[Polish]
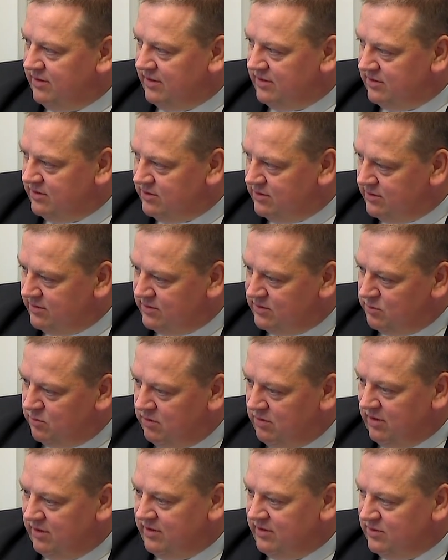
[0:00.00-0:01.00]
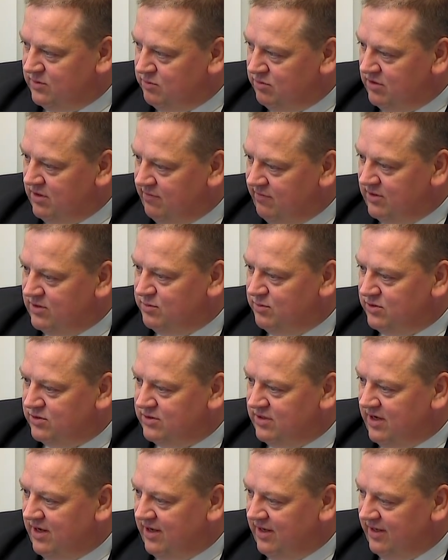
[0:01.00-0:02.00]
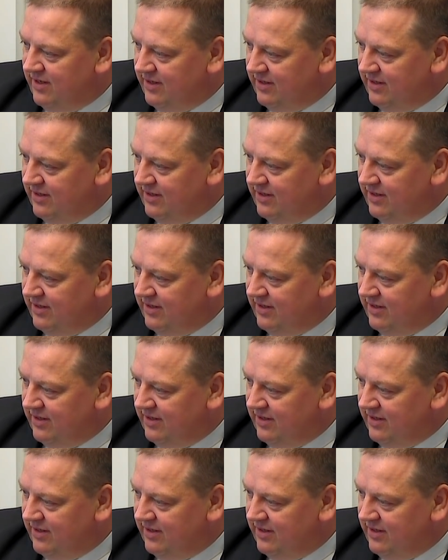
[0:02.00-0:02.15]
A wspólnotę zbudować można,